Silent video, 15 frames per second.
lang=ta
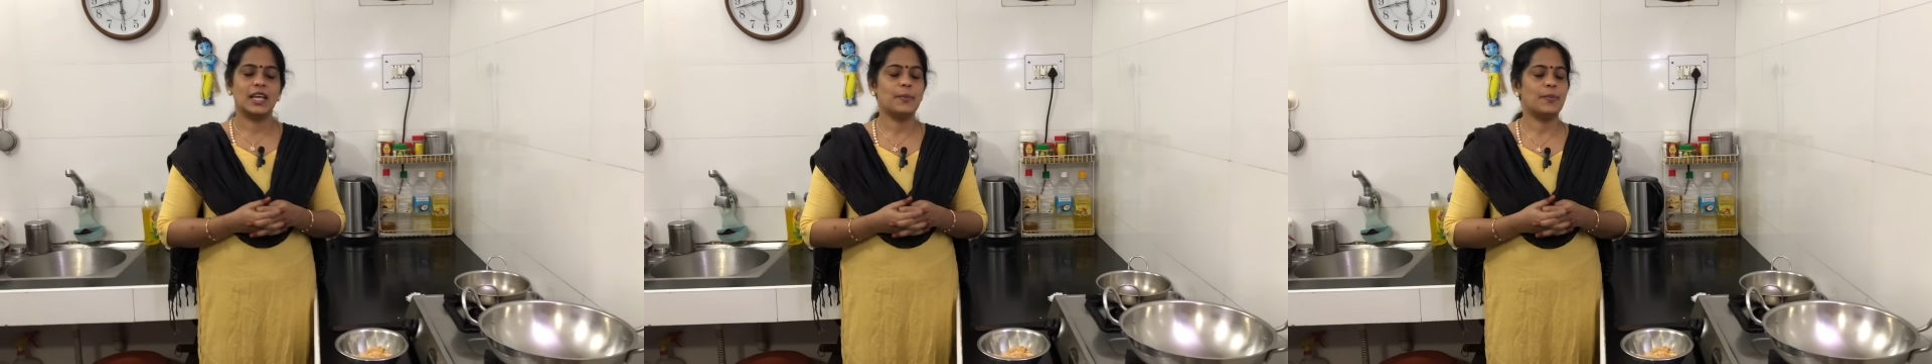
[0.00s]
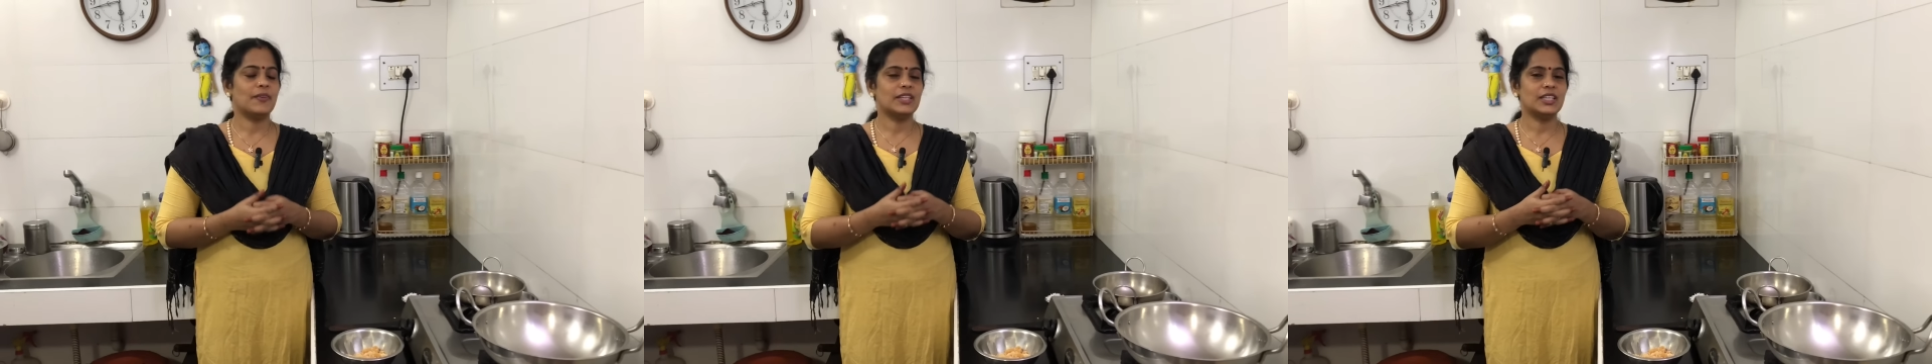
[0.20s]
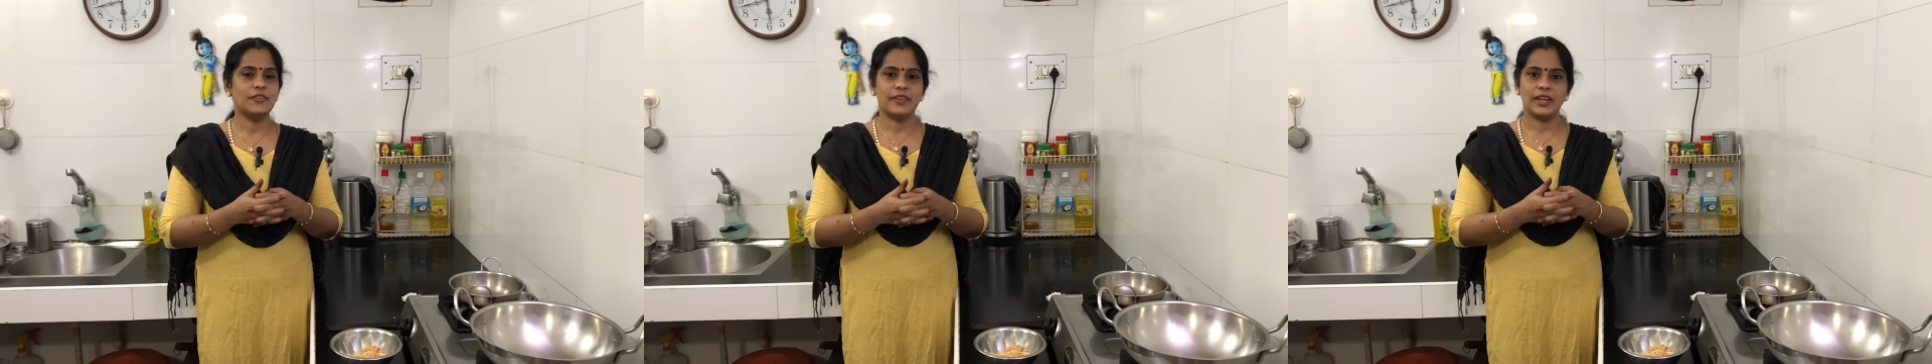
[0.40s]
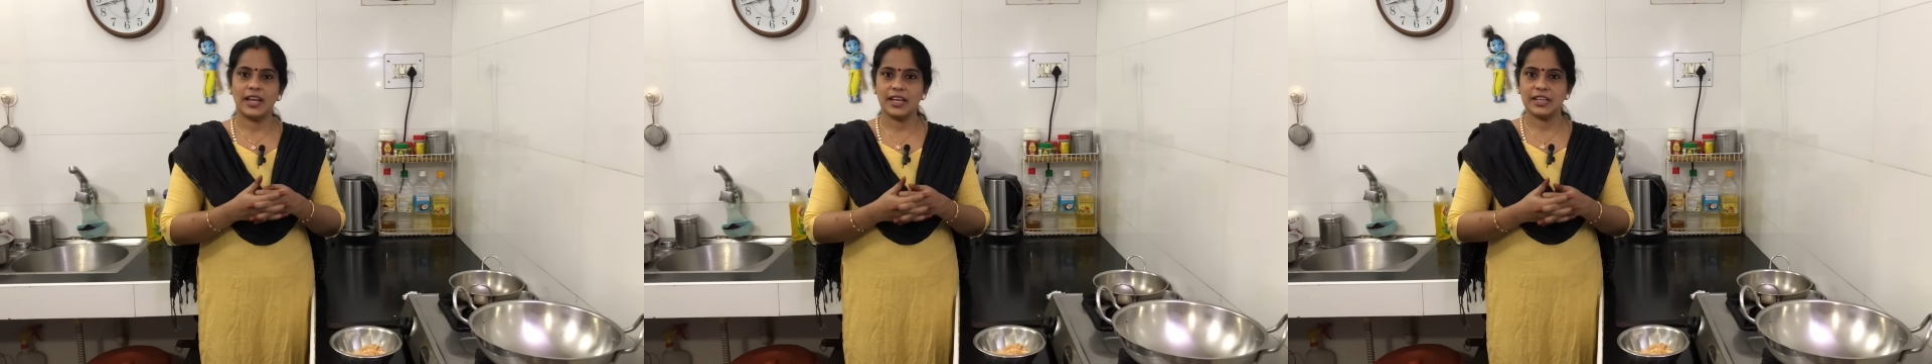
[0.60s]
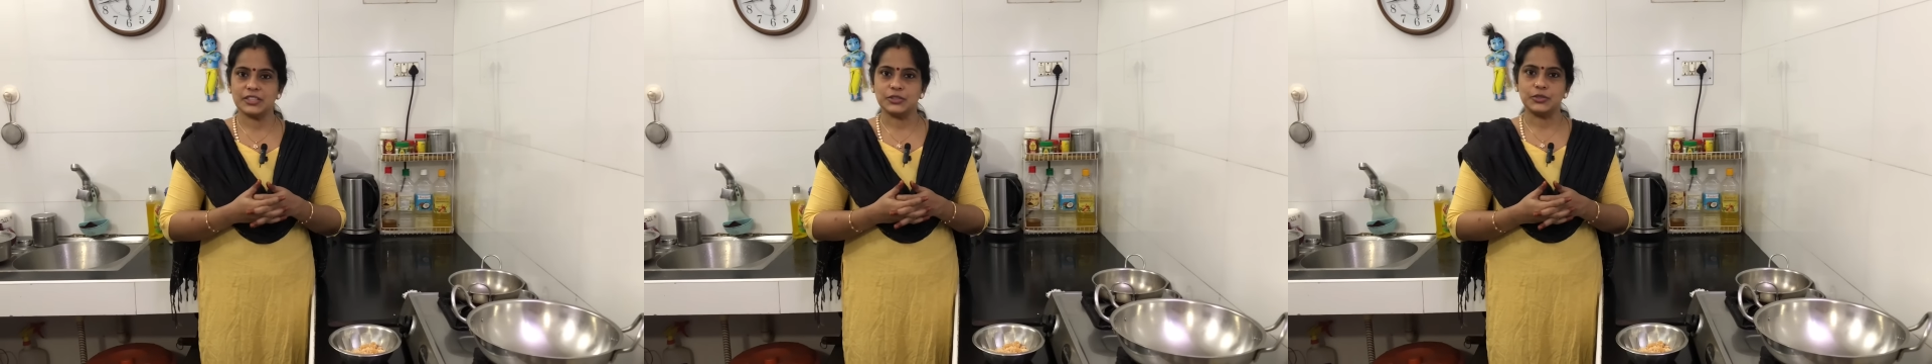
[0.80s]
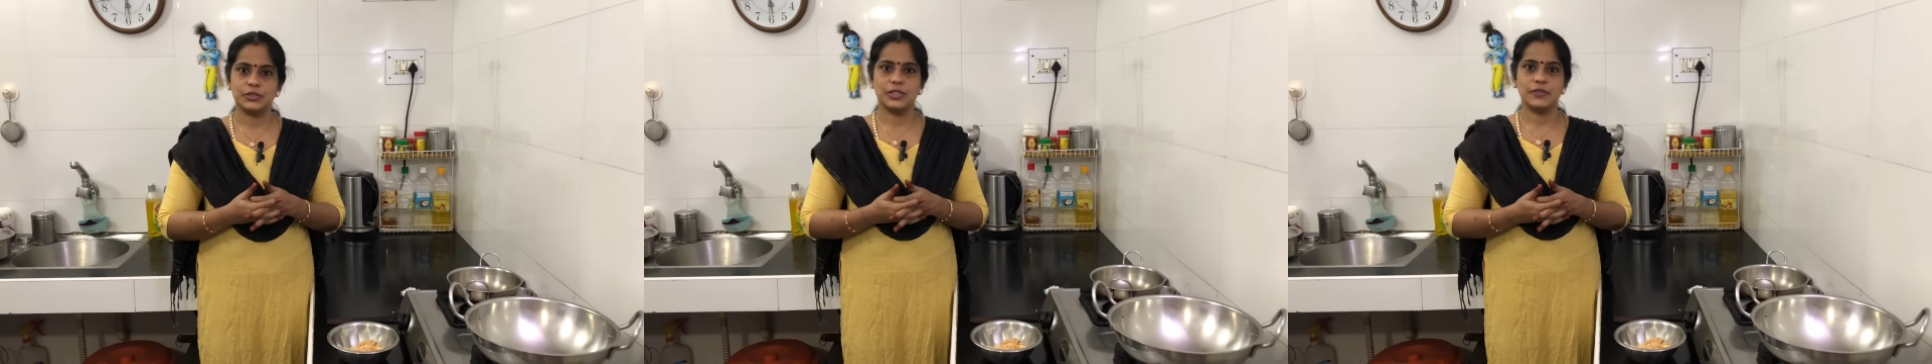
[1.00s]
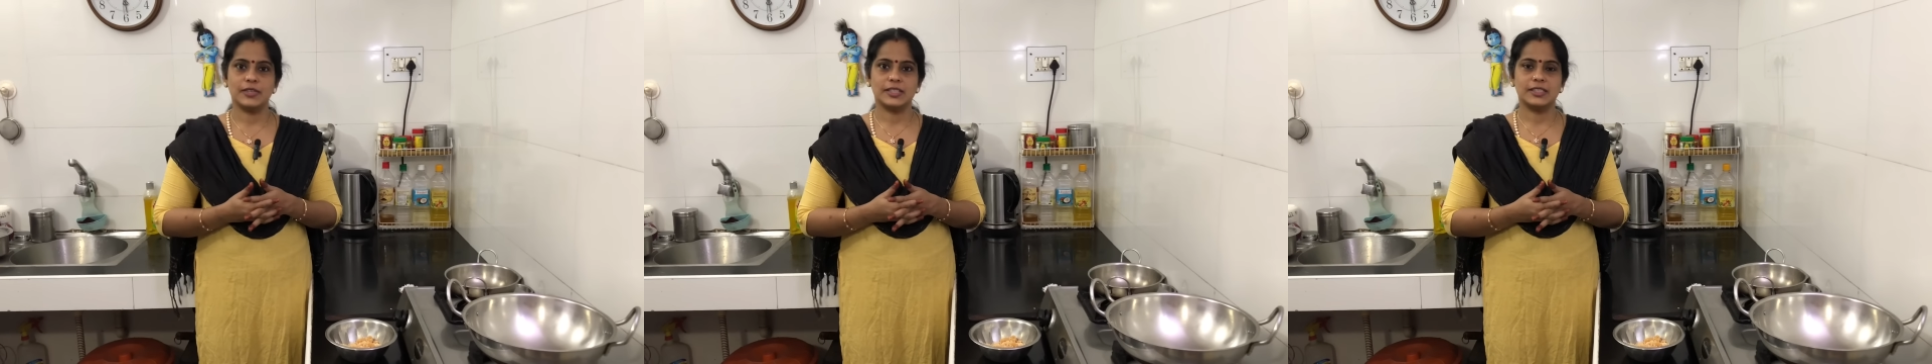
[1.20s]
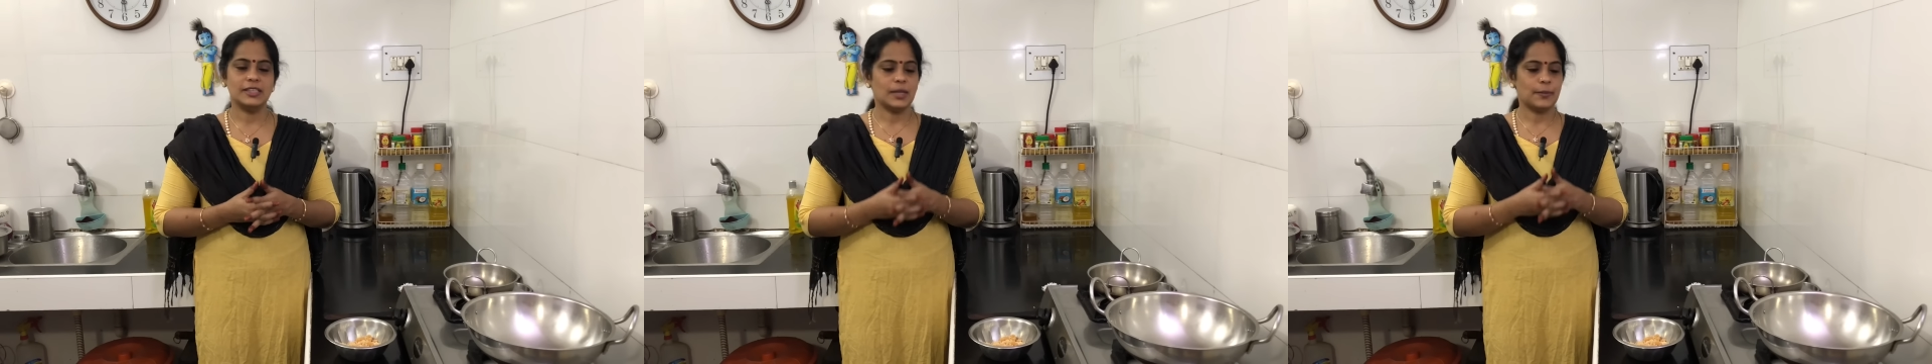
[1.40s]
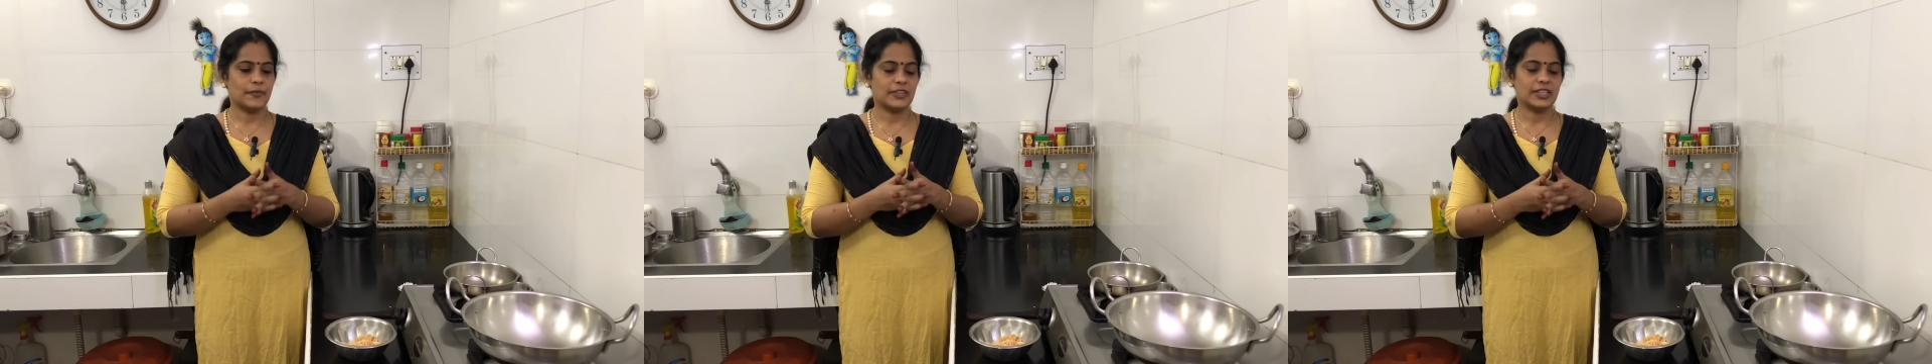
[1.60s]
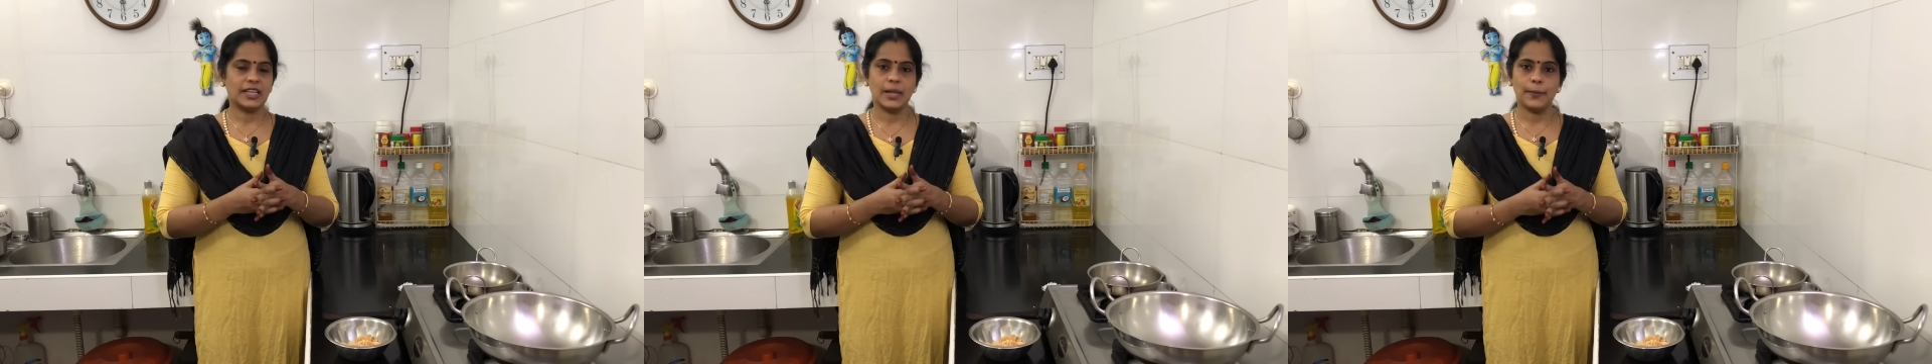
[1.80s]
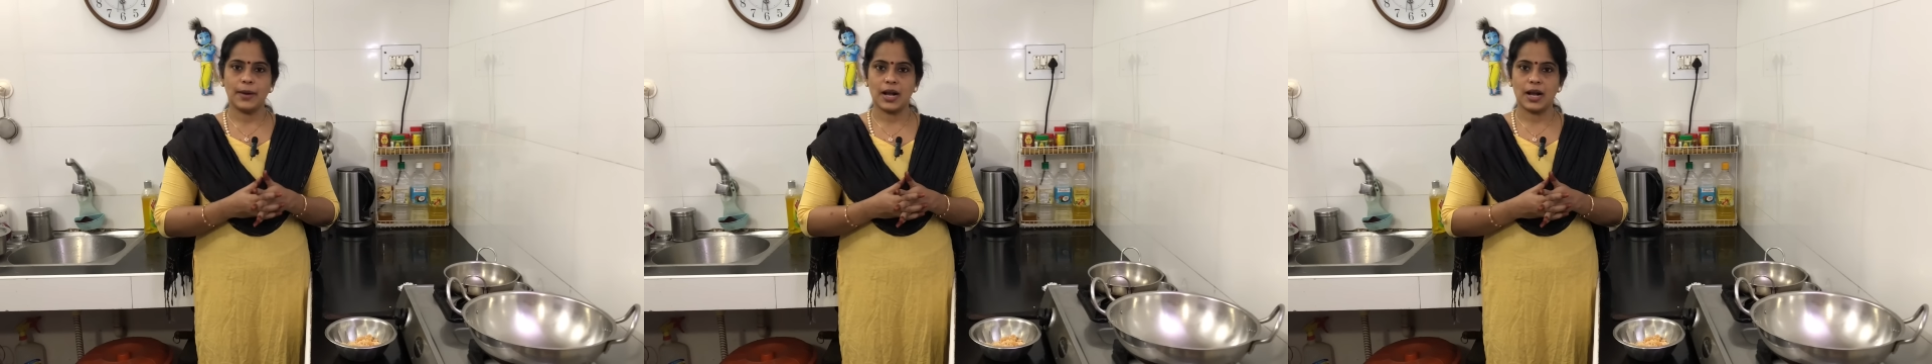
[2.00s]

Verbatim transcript: இப்போ வந்து விநாயகர் சதுர்த்தி வந்து நம்ம வந்து என்ன